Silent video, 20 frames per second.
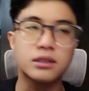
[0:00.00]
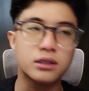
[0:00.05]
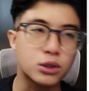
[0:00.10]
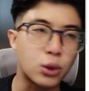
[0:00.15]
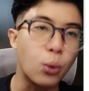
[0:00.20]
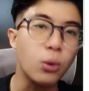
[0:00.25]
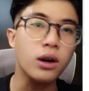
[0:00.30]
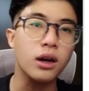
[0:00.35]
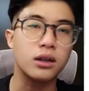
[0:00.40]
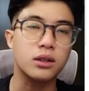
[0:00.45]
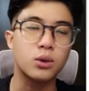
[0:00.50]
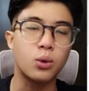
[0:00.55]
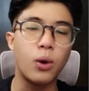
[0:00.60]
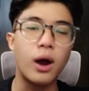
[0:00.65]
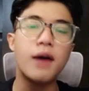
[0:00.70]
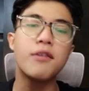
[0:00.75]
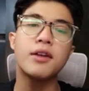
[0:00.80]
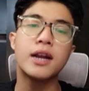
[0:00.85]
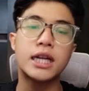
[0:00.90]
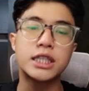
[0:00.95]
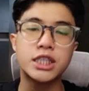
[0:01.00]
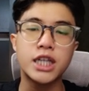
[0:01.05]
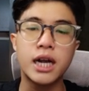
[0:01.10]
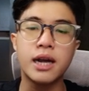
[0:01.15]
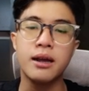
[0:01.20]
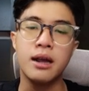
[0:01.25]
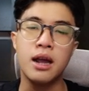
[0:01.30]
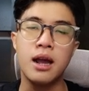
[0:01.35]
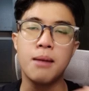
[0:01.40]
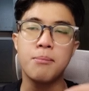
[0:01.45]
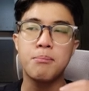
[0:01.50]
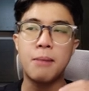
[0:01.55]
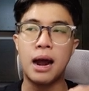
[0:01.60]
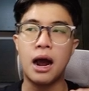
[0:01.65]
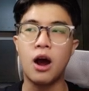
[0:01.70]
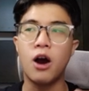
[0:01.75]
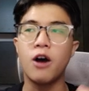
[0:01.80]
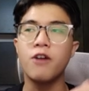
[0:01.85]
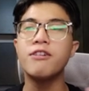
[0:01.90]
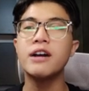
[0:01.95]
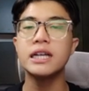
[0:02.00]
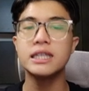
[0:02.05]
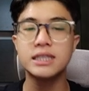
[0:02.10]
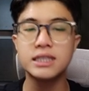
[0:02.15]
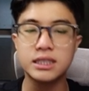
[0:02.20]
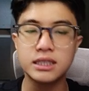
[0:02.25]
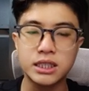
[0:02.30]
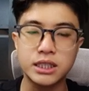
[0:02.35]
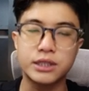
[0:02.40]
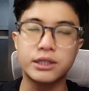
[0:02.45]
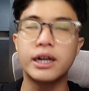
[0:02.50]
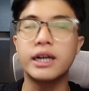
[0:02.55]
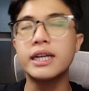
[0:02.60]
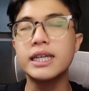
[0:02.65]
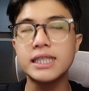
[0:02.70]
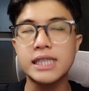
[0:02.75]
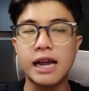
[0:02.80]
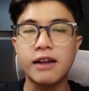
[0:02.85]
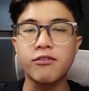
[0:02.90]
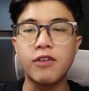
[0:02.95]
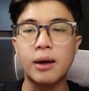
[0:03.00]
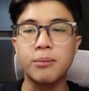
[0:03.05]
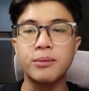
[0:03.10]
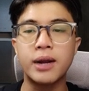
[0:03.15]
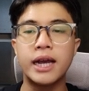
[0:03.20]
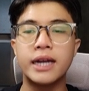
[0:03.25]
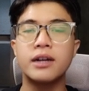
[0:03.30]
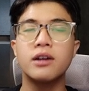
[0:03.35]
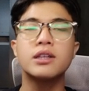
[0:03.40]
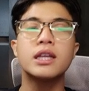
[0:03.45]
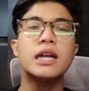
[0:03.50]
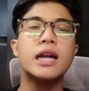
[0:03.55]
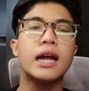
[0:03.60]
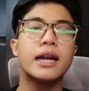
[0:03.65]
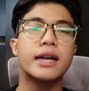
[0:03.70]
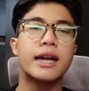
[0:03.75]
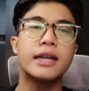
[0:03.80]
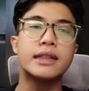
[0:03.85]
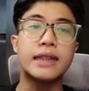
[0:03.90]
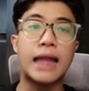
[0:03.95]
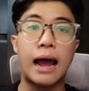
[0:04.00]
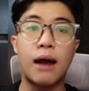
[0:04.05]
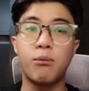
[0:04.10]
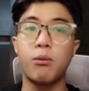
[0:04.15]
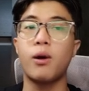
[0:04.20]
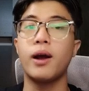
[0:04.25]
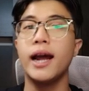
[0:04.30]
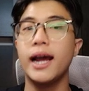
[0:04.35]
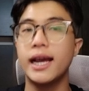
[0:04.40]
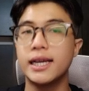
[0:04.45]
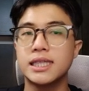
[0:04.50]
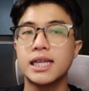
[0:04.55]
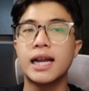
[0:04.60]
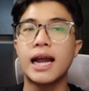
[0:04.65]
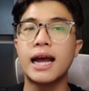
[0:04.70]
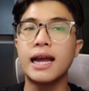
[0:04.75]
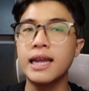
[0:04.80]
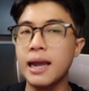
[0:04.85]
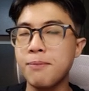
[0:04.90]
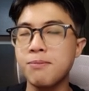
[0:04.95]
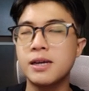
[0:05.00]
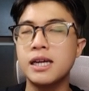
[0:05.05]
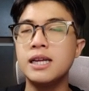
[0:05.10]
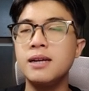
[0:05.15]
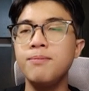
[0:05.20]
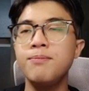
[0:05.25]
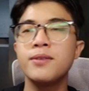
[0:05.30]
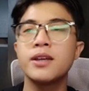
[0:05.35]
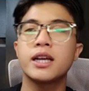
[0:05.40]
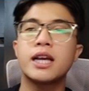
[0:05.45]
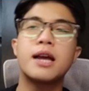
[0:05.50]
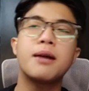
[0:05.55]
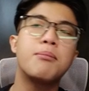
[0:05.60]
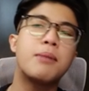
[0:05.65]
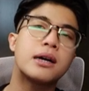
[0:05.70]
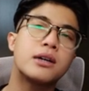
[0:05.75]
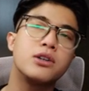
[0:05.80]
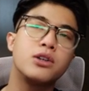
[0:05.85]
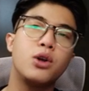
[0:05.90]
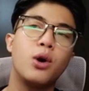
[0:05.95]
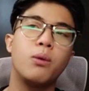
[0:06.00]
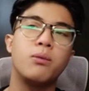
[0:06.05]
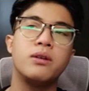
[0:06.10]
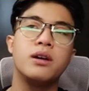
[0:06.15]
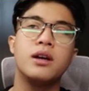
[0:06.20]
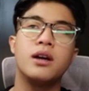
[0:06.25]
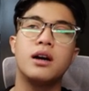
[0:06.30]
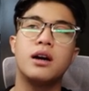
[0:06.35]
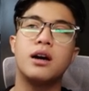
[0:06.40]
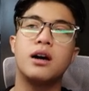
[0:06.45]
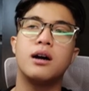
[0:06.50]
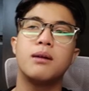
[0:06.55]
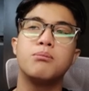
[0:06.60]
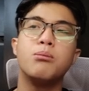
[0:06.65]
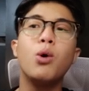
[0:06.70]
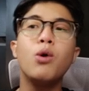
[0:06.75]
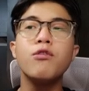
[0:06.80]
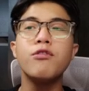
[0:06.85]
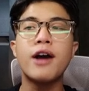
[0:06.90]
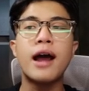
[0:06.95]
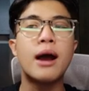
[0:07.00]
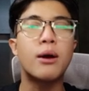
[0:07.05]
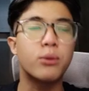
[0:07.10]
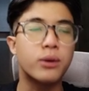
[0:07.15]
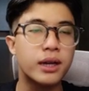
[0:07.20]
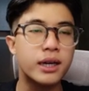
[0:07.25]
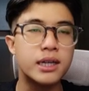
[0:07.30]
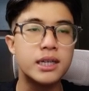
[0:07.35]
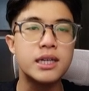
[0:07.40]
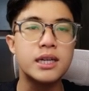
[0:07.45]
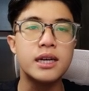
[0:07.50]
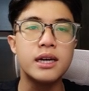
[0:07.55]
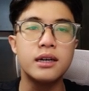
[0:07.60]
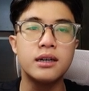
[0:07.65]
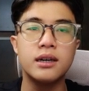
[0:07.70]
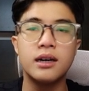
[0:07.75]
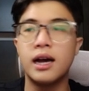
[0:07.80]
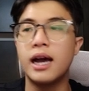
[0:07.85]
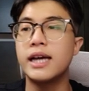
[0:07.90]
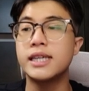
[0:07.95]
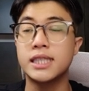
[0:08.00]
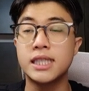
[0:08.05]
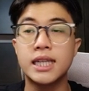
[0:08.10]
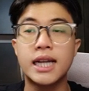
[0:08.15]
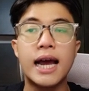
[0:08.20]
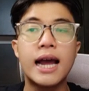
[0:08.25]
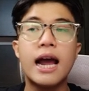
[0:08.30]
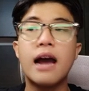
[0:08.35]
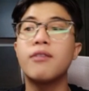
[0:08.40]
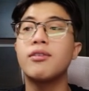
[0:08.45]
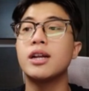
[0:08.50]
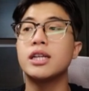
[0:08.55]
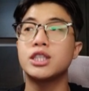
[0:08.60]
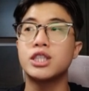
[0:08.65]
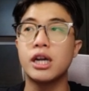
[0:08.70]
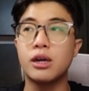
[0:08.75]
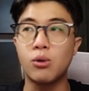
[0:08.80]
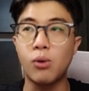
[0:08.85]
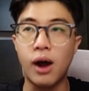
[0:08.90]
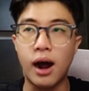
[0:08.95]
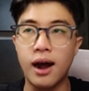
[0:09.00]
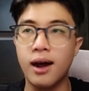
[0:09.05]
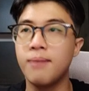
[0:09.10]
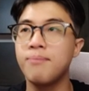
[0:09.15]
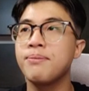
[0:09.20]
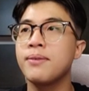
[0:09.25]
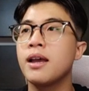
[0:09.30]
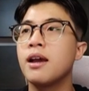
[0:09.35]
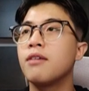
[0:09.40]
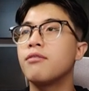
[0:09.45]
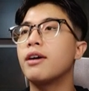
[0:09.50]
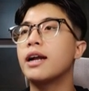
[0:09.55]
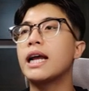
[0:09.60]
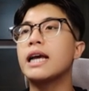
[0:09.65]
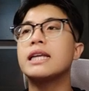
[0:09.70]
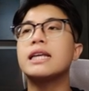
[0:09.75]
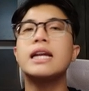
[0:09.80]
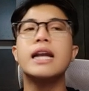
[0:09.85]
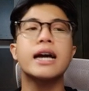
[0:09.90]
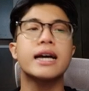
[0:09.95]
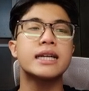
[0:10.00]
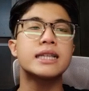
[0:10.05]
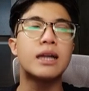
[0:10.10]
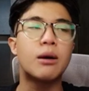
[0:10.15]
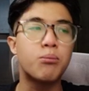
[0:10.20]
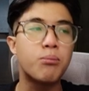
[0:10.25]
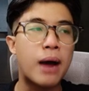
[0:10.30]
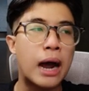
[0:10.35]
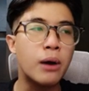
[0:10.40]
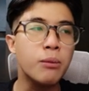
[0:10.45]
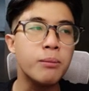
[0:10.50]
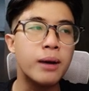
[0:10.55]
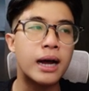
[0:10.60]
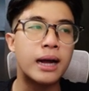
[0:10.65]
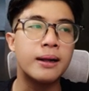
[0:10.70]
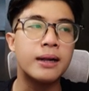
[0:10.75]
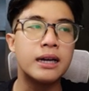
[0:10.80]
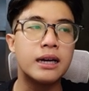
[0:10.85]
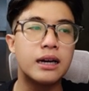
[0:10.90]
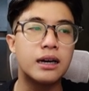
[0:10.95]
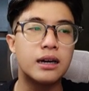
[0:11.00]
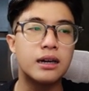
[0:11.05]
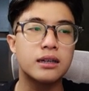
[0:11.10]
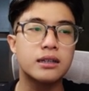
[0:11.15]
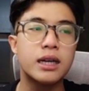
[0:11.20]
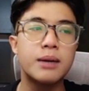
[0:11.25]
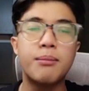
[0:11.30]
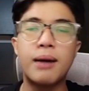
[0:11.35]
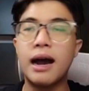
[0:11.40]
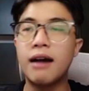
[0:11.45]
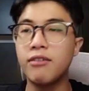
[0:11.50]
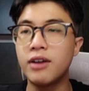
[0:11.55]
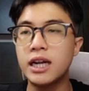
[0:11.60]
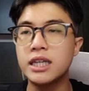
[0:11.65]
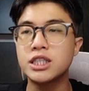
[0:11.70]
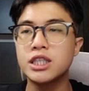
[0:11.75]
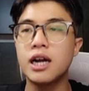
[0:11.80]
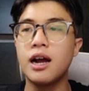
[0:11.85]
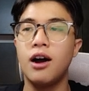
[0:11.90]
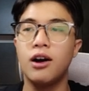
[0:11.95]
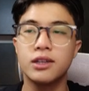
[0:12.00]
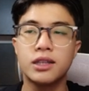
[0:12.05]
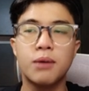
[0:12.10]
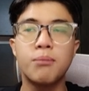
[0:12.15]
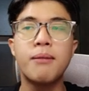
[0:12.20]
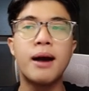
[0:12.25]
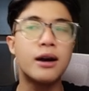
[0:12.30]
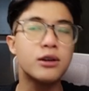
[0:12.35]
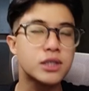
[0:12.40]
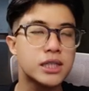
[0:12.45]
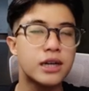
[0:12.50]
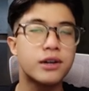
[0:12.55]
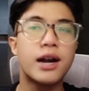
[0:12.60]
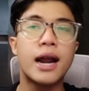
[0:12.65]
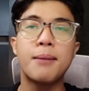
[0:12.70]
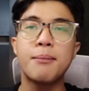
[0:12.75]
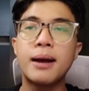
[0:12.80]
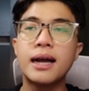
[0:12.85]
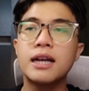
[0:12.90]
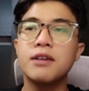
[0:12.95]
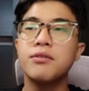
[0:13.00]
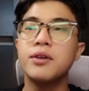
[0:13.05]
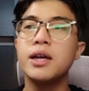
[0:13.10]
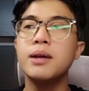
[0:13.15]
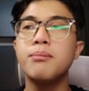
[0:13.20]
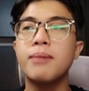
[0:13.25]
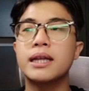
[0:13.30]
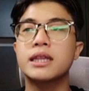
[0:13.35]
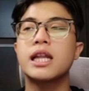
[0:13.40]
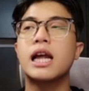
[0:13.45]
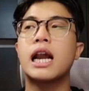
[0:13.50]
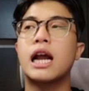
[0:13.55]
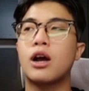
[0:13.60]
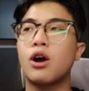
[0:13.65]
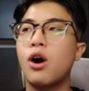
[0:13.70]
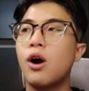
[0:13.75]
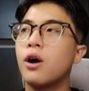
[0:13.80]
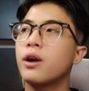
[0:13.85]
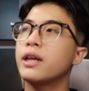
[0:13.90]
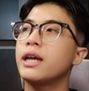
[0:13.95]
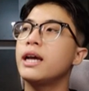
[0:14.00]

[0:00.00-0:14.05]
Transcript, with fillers: chủ lực của Avalanche mà họ phát triển cái sản phẩm này đó chính là để tạo một cái hệ sinh thái khép kín khi mà người dùng uh, muốn vào cái uh, hệ sinh thái Avalanche của họ và đây chính là cái thông báo mà uh, khi mà Avalanche họ thông báo sẽ ra mắt cái ví mang tên là Core